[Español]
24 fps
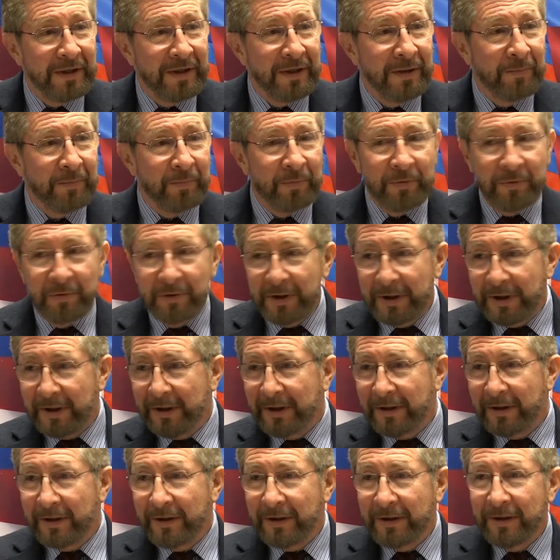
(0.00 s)
y por
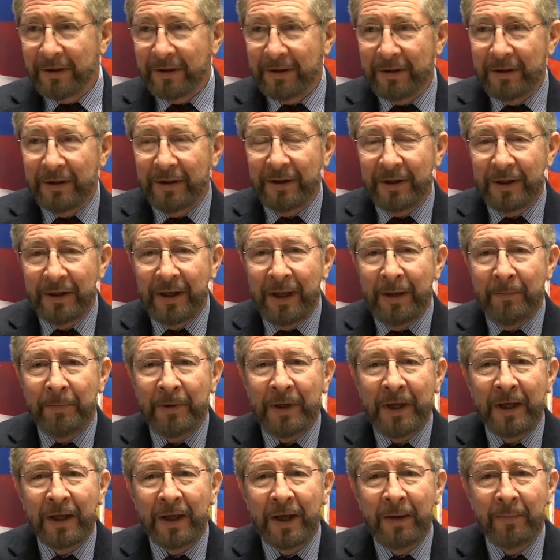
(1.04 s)
el, la
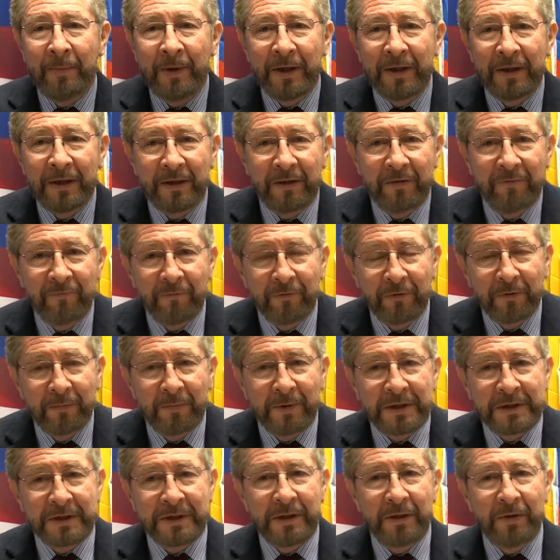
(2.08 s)
amplia gama de
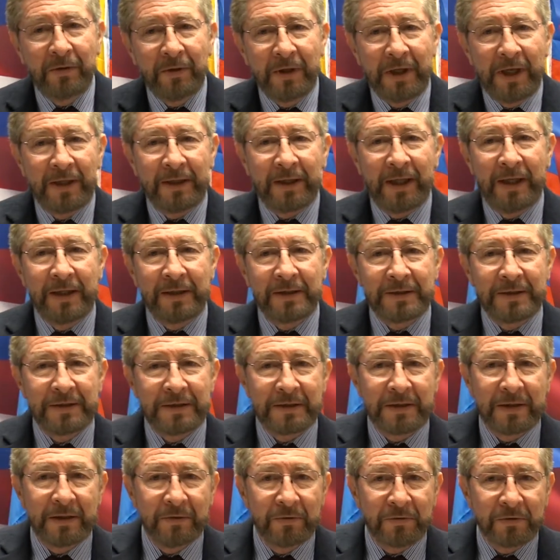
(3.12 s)
información y
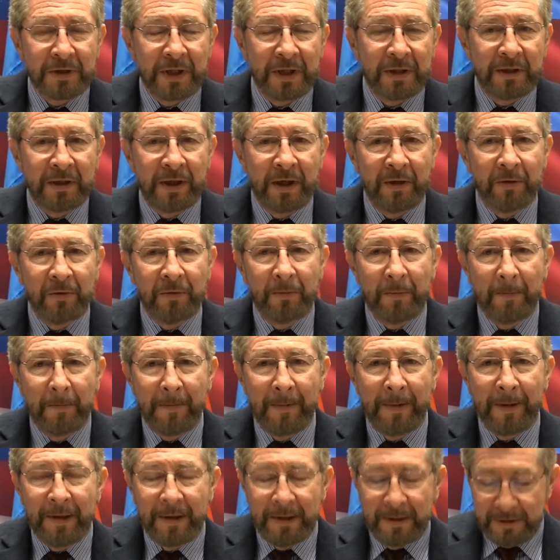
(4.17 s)
análisis que nos han dado
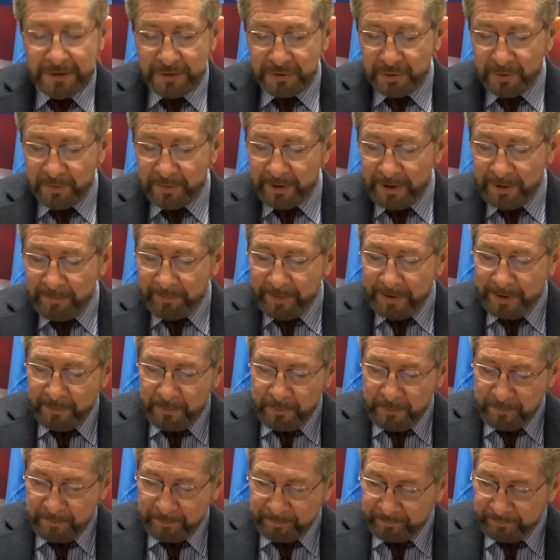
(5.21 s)
sobre el
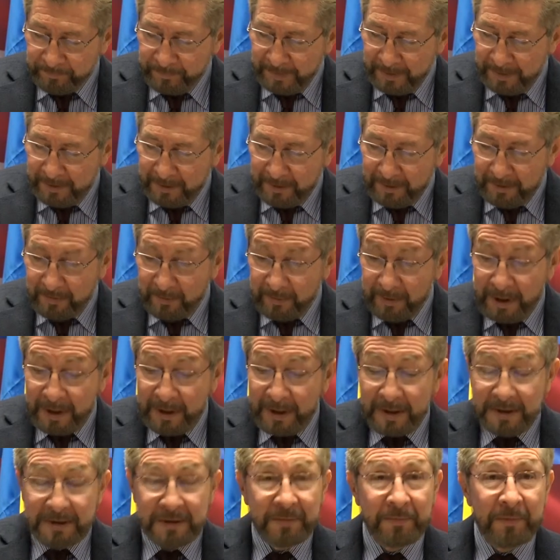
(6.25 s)
Perú. Un
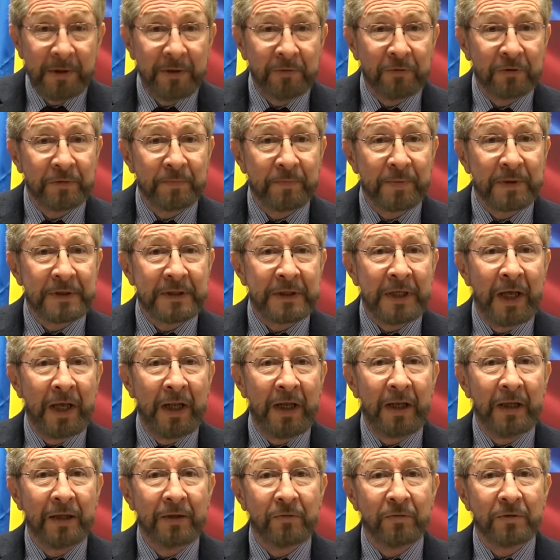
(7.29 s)
agradecimiento
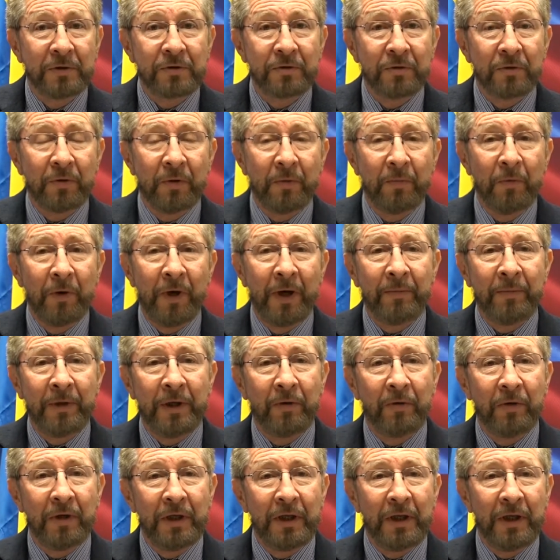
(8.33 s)
especial a nuestro común
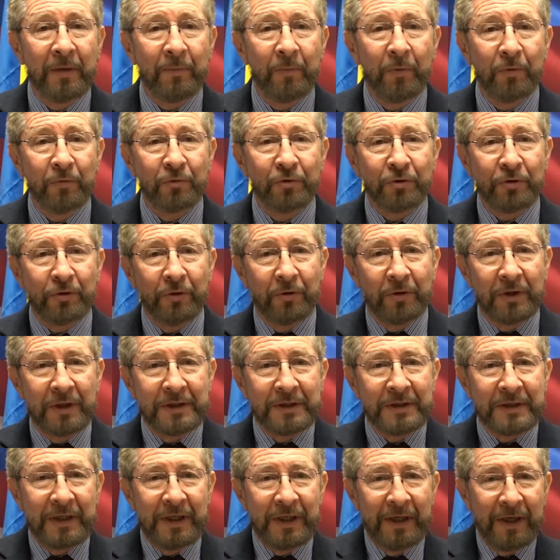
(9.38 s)
amigo Guillermo Lustó,
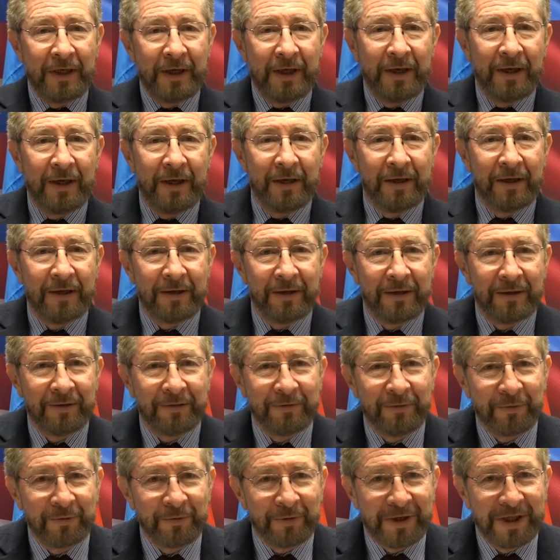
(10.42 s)
que es quien ha
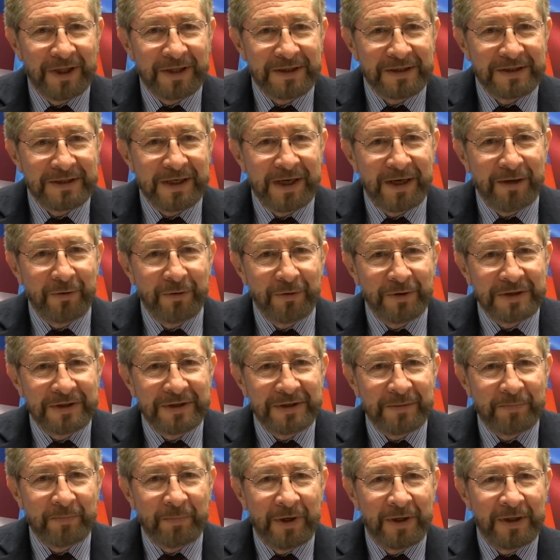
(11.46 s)
organizado
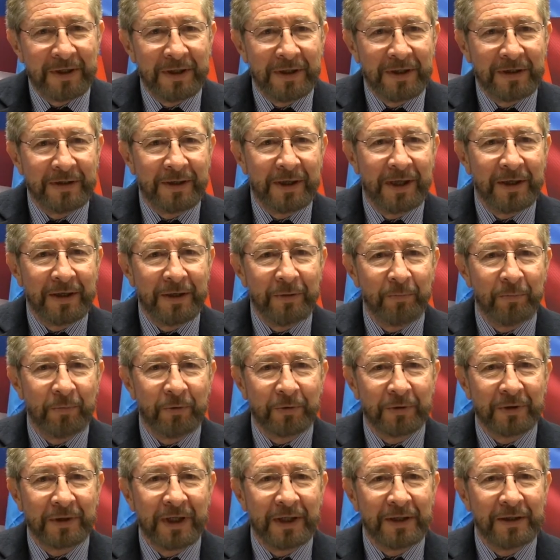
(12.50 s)
este panel tan
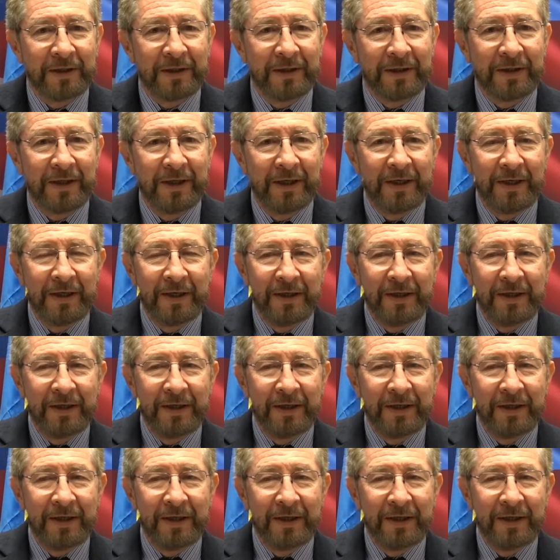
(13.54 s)
importante